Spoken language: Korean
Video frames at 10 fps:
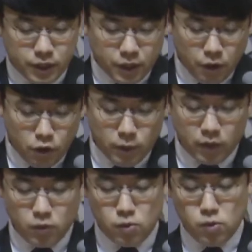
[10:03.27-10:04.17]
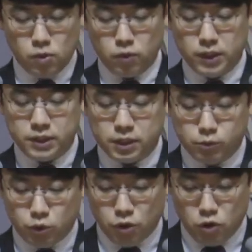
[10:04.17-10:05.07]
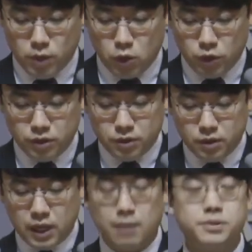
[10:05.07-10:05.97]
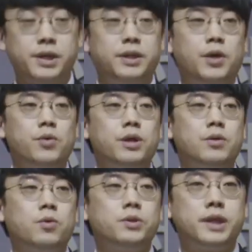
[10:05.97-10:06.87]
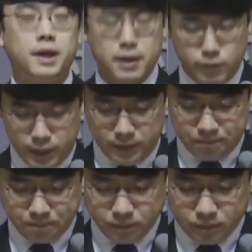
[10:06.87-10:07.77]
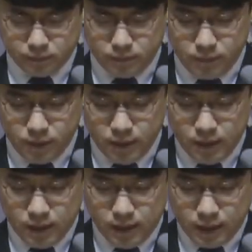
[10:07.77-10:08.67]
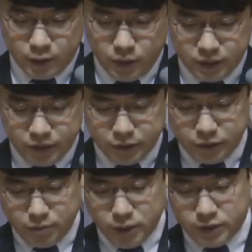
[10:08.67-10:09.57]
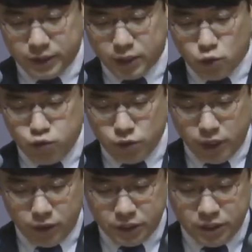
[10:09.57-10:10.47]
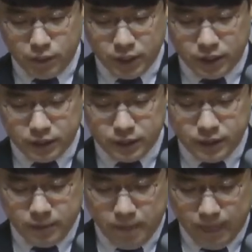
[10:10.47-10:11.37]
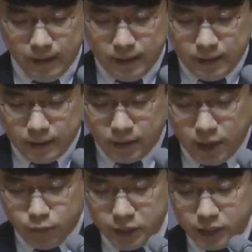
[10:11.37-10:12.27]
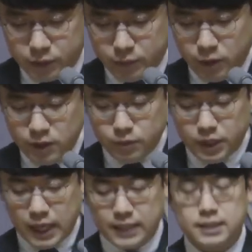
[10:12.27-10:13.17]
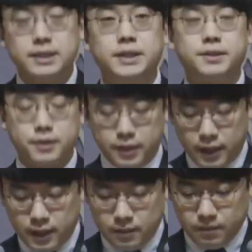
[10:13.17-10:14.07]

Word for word: 경험했고 또한 지금도 경험하고 있는 감사의 내용이라고 생각합니다. 최근 드려졌던 별들의 학교 후원의 헌신 예배 때는 대학부 SFC 별님들이 간증을 했었는데